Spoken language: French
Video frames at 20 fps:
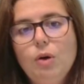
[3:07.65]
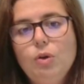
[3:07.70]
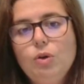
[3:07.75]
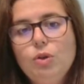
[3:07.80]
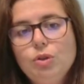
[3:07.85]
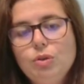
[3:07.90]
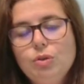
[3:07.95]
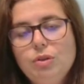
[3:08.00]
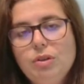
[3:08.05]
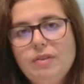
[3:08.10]

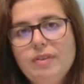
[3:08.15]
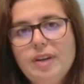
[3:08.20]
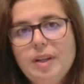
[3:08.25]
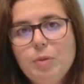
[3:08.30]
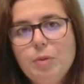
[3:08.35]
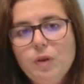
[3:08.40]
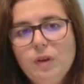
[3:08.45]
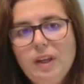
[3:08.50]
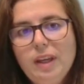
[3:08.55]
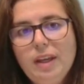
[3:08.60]
aujourd'hui, on va
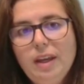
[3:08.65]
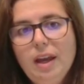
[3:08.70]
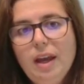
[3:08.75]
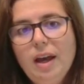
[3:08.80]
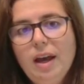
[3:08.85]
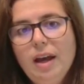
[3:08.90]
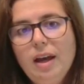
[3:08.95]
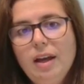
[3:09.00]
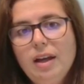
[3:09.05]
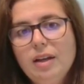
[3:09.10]
demander
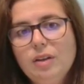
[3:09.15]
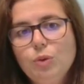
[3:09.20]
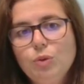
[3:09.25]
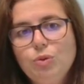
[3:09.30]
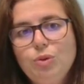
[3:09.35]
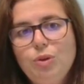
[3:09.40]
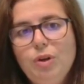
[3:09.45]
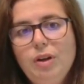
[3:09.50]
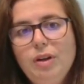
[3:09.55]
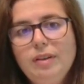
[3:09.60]
à un
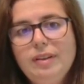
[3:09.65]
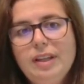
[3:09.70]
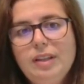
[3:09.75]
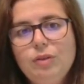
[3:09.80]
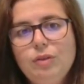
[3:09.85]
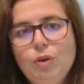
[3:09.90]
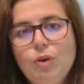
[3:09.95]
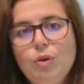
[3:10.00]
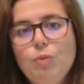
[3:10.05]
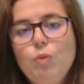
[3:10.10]
onduleur
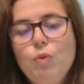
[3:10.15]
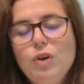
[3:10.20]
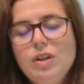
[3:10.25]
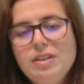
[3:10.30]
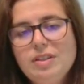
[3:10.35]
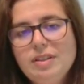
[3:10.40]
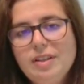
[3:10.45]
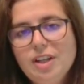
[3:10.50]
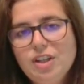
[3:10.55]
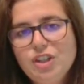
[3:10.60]
d'être moins
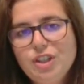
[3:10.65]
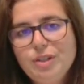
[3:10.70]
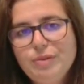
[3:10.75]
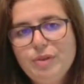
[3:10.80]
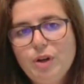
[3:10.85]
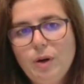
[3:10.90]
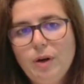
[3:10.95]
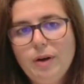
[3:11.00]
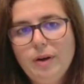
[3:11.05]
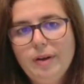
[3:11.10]

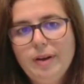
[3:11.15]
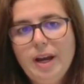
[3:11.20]
énergivore.